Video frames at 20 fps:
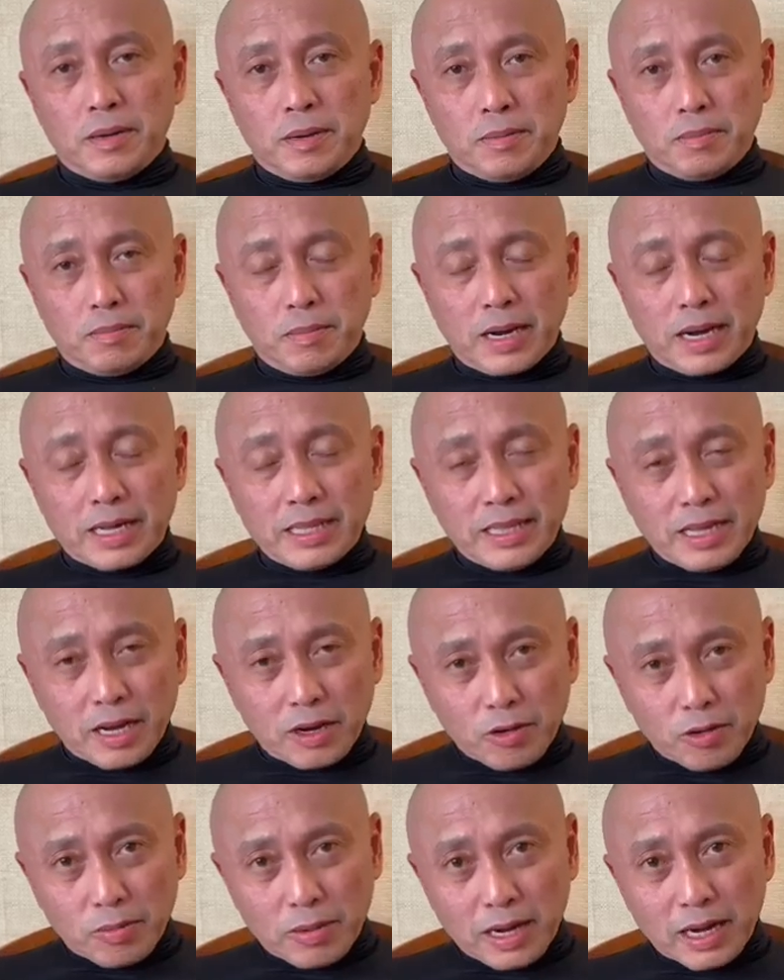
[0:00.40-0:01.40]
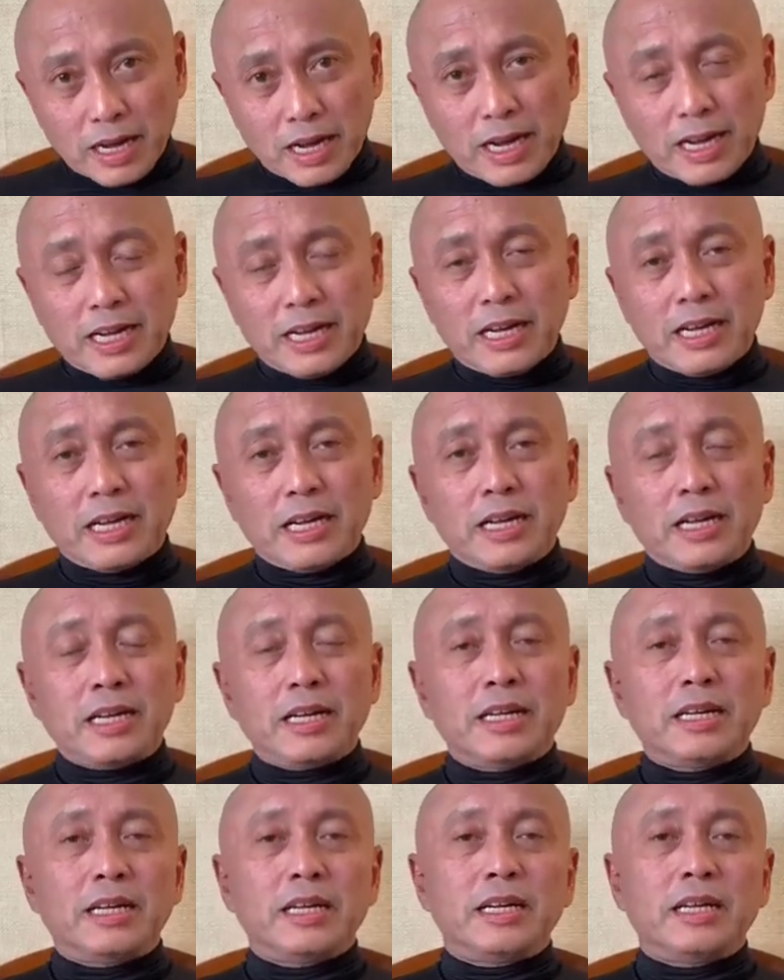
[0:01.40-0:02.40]
Magandang umaga
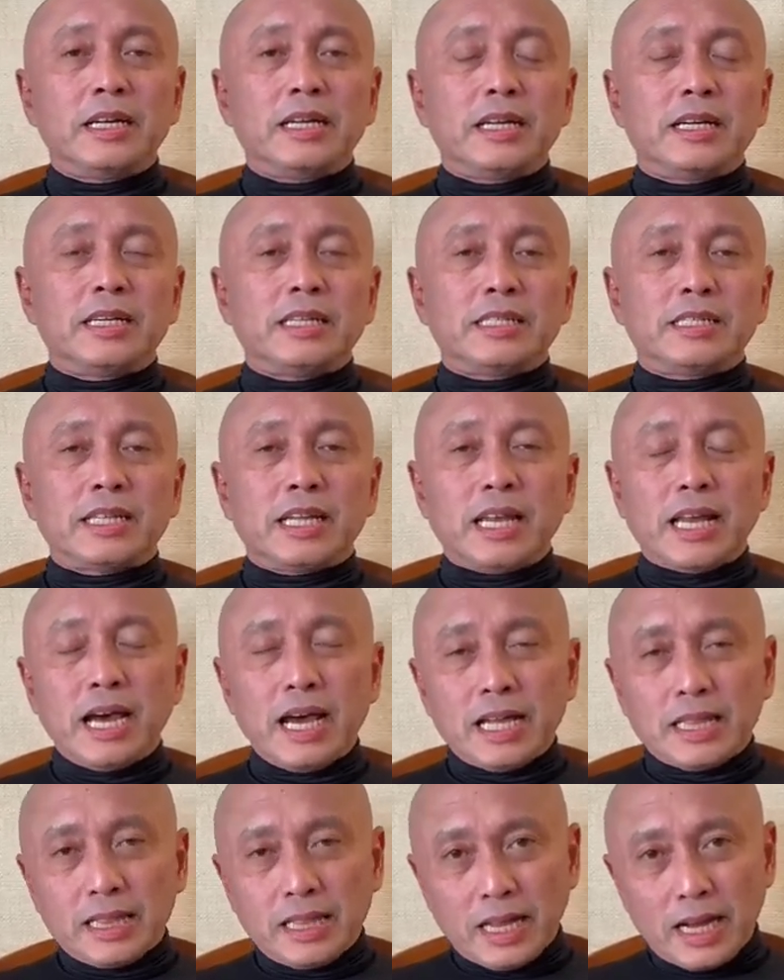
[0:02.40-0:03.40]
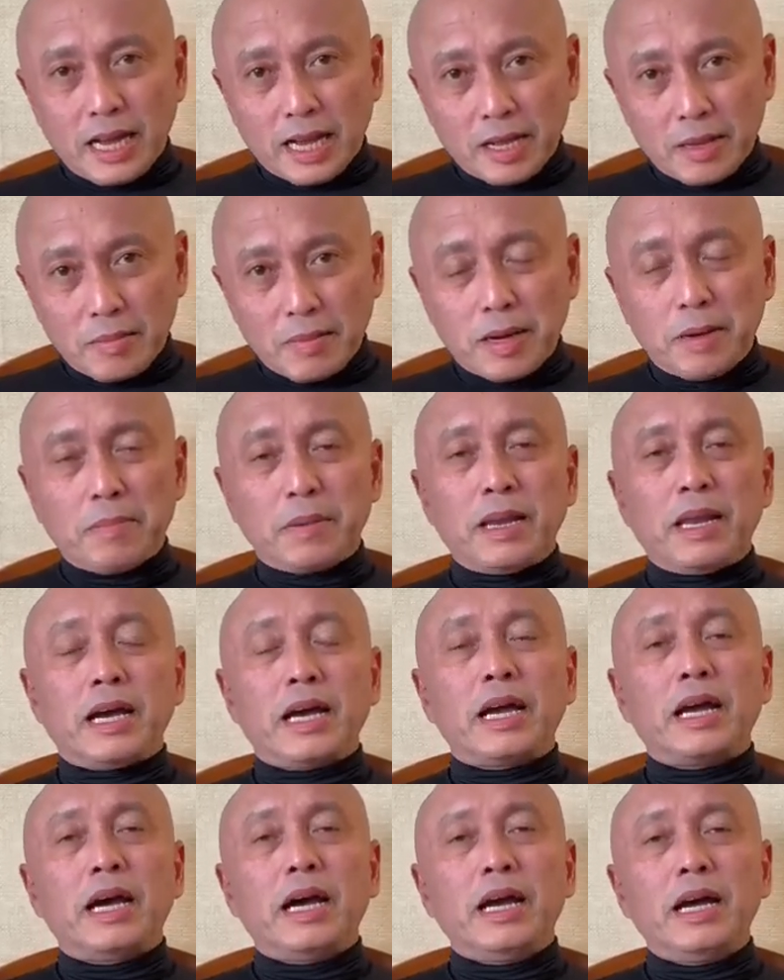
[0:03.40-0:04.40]
sa lahat ng aking mga
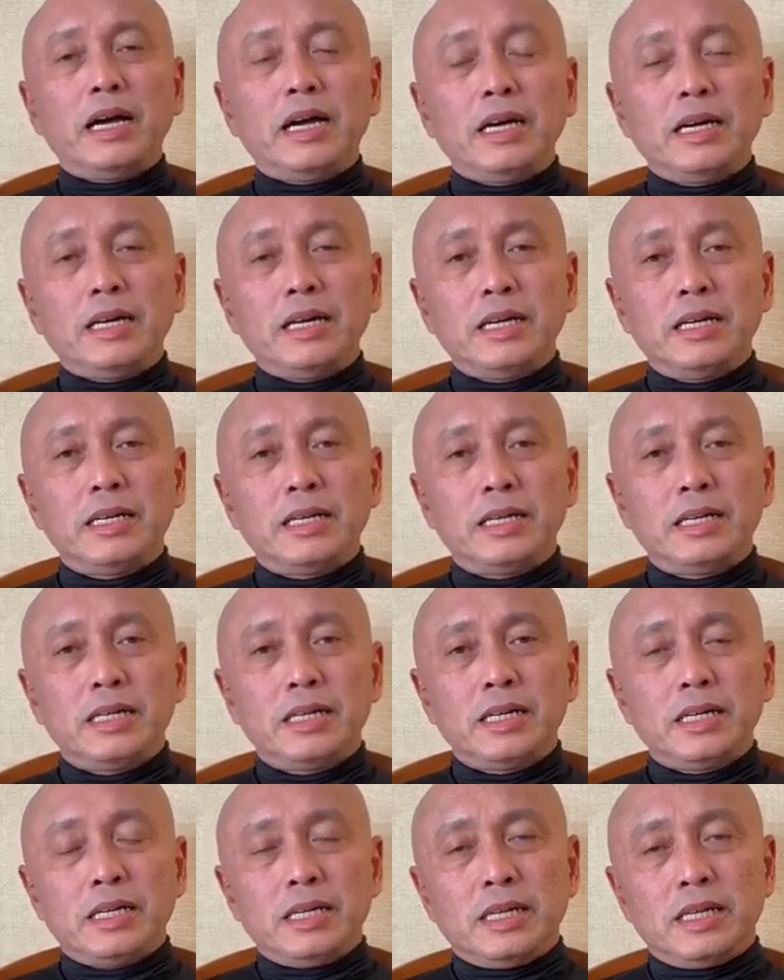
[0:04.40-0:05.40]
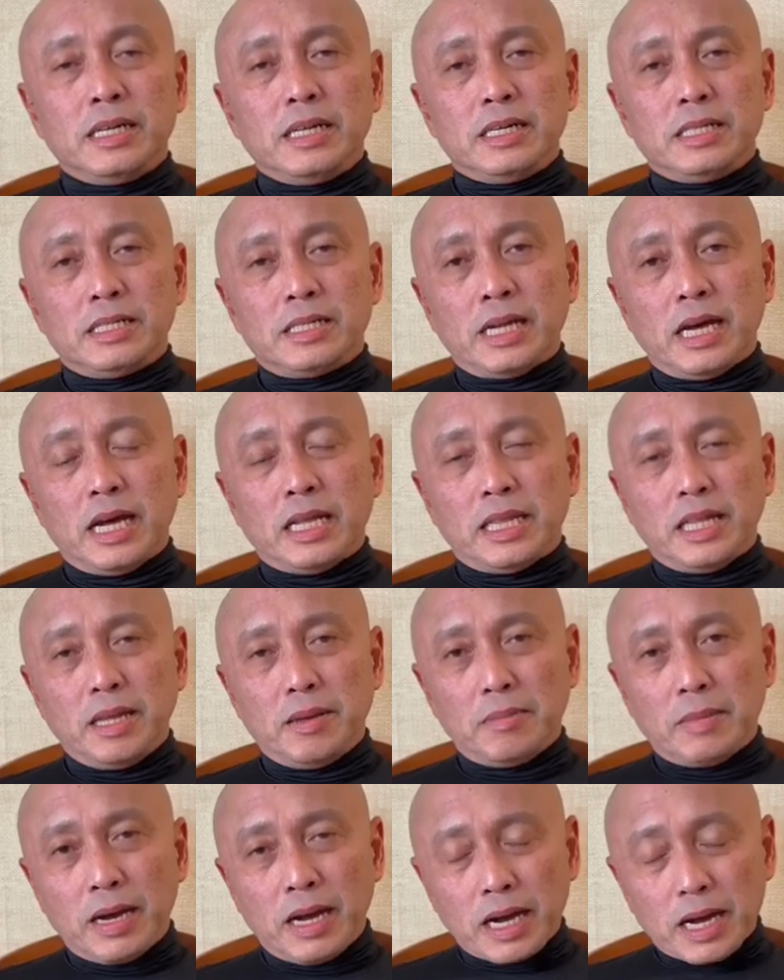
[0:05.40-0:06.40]
palangga, sa
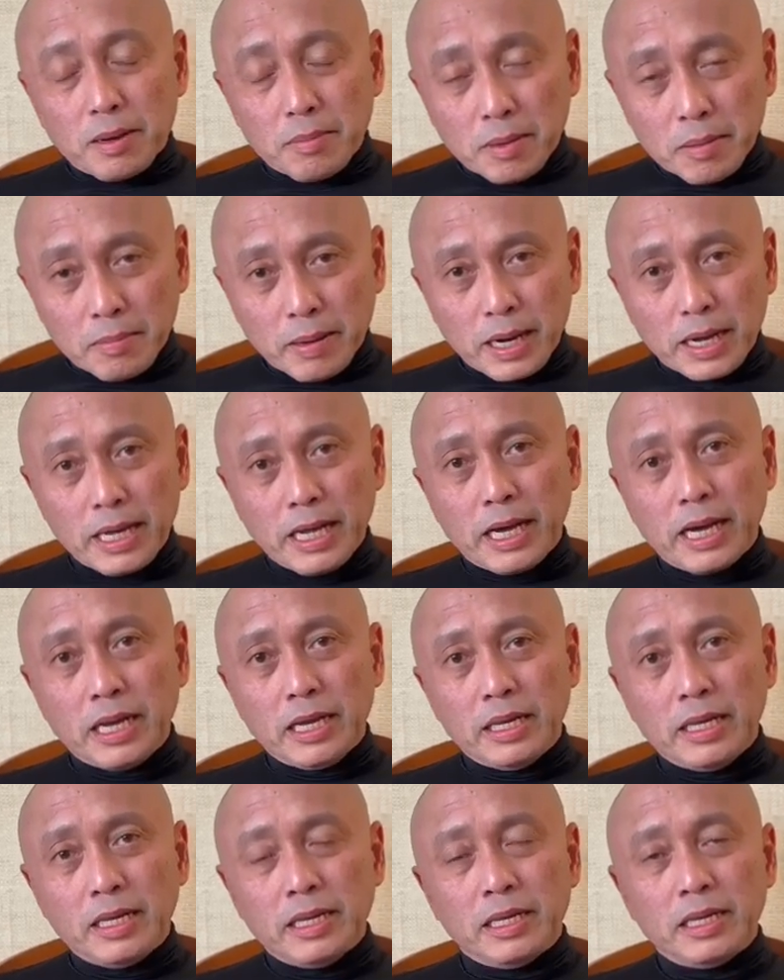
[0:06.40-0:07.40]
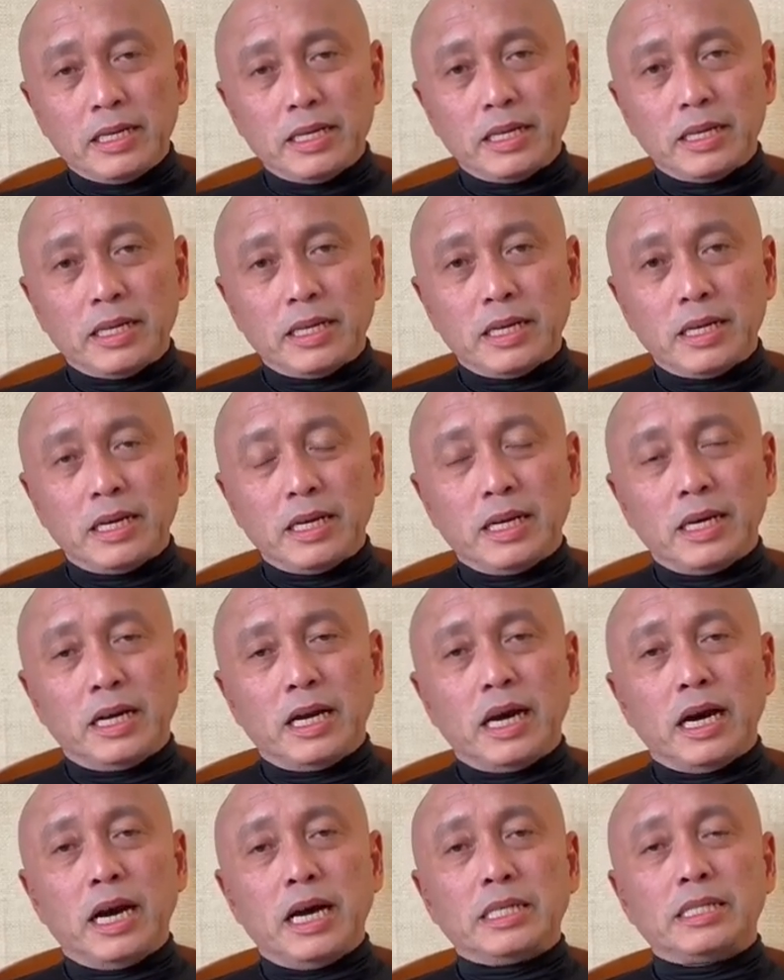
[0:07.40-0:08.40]
ating mga kababayan,
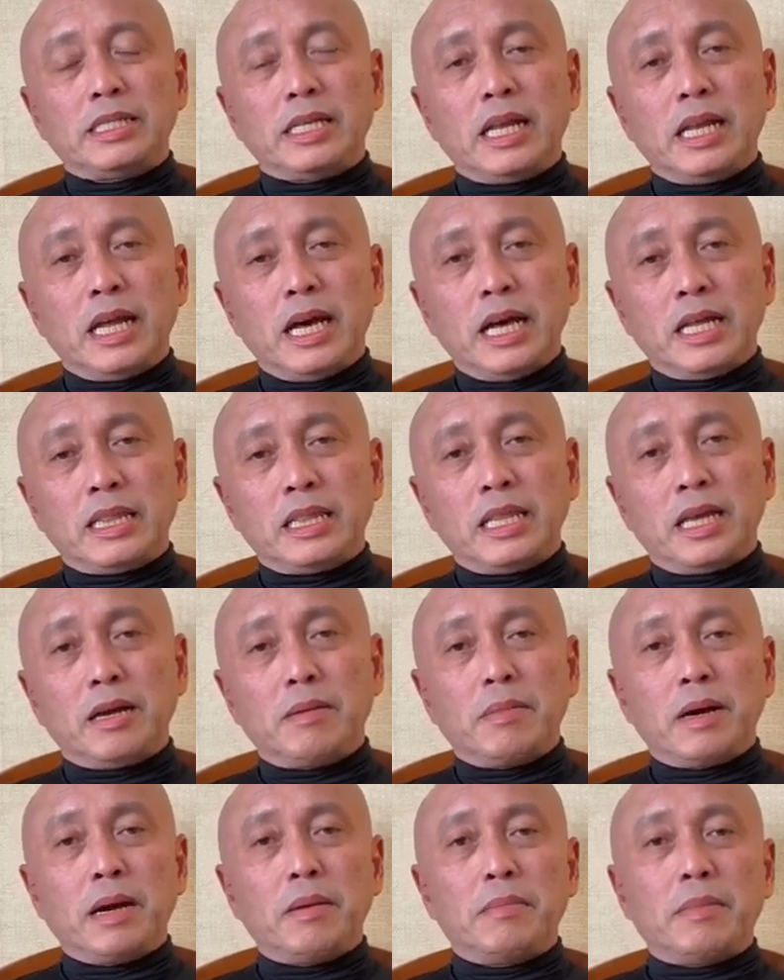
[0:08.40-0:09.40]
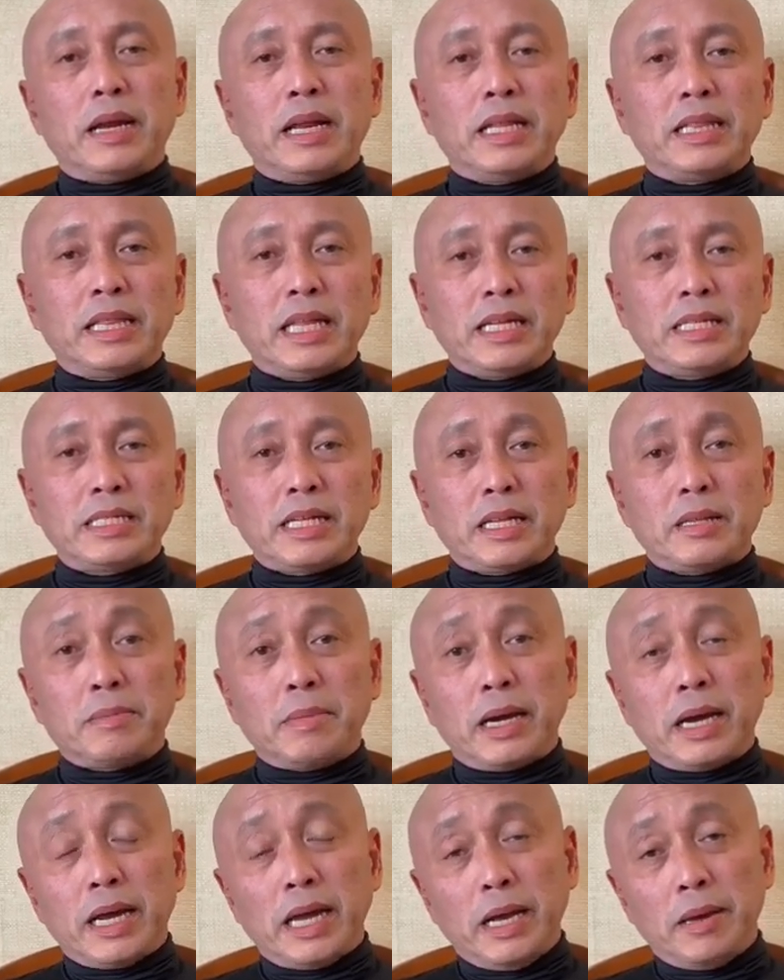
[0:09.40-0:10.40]
at sa lahat ng mga marites at
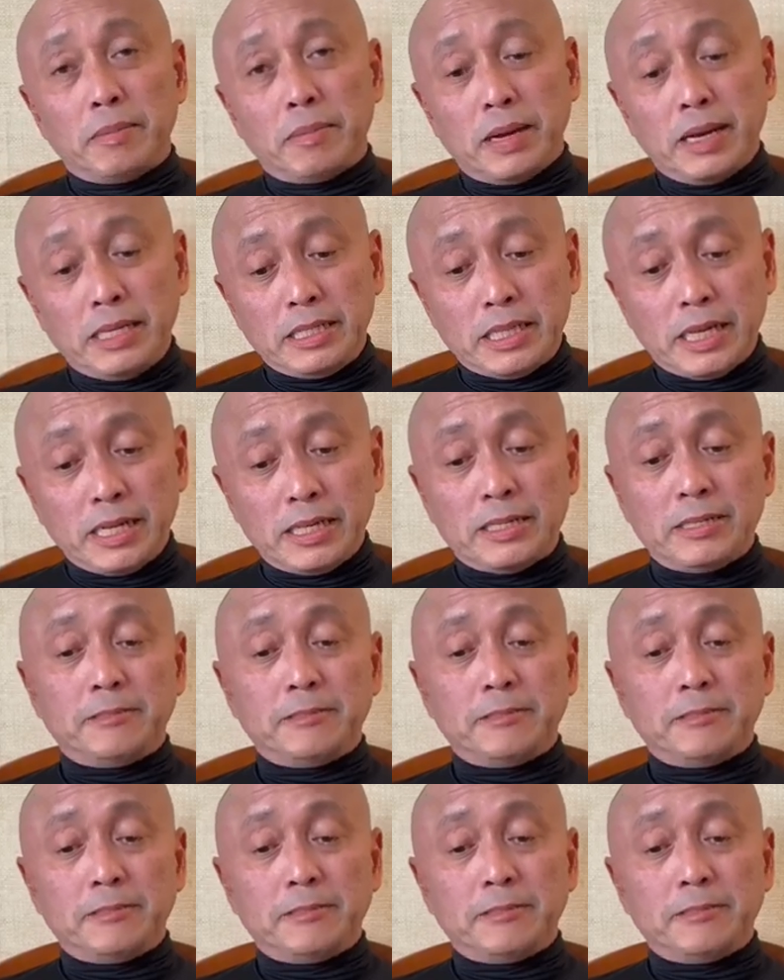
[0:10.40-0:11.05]
mga epal dyan.